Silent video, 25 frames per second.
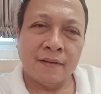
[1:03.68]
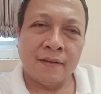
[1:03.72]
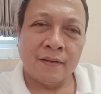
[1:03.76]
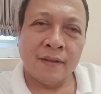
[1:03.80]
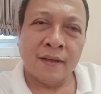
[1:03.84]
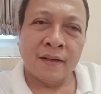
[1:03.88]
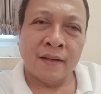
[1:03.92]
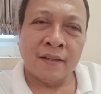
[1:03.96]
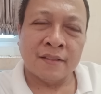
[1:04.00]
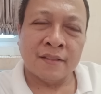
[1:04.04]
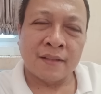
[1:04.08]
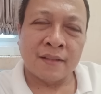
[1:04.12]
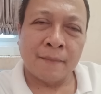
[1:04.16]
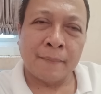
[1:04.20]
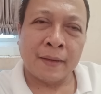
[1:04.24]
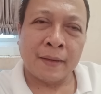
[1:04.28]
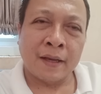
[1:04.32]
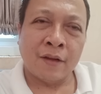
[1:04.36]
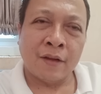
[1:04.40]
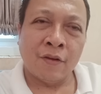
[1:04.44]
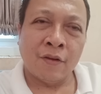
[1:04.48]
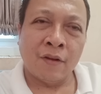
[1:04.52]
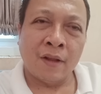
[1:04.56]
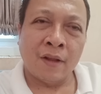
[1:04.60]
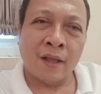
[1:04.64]
Yang
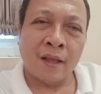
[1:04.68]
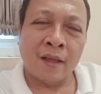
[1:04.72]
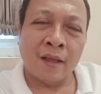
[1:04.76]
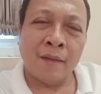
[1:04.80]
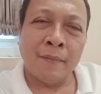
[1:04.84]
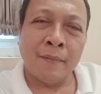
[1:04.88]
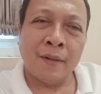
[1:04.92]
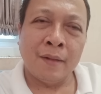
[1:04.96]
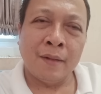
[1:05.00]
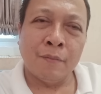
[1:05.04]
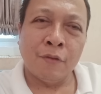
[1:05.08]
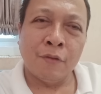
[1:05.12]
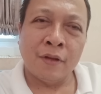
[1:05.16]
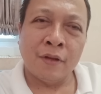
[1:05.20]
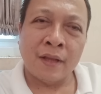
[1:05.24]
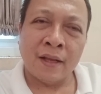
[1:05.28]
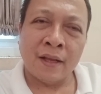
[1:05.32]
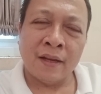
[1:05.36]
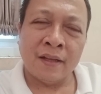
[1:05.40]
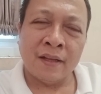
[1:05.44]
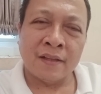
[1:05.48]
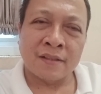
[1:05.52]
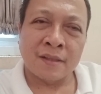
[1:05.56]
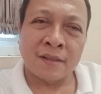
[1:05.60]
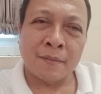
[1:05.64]
disampaikan oleh Emil
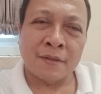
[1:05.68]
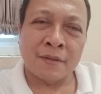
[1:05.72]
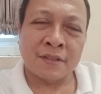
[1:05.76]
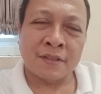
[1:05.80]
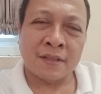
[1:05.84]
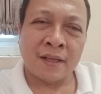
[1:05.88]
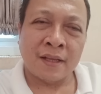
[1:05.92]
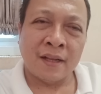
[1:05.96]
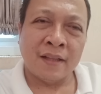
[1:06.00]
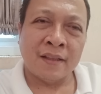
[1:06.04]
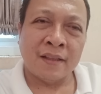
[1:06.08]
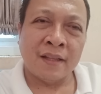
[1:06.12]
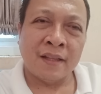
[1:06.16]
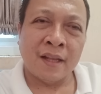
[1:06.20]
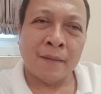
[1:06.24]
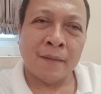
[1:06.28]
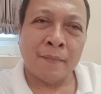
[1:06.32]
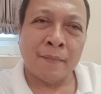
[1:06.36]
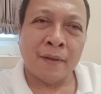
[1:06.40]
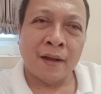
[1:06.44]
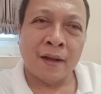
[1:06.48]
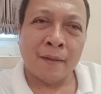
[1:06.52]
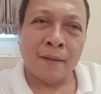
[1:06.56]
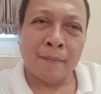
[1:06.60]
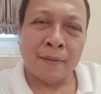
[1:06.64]
Mulyadi sama sekali tidak
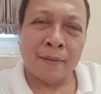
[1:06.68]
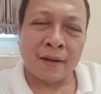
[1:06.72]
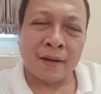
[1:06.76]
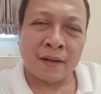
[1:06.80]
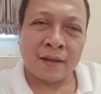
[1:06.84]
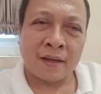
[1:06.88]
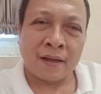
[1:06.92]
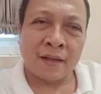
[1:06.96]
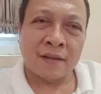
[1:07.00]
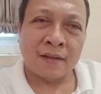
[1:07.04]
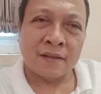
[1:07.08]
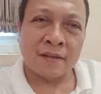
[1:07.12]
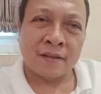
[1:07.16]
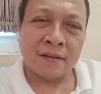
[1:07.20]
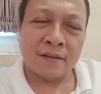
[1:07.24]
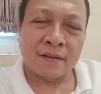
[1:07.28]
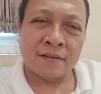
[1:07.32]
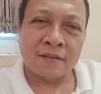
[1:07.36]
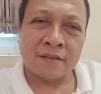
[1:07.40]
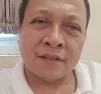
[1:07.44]
menggambarkan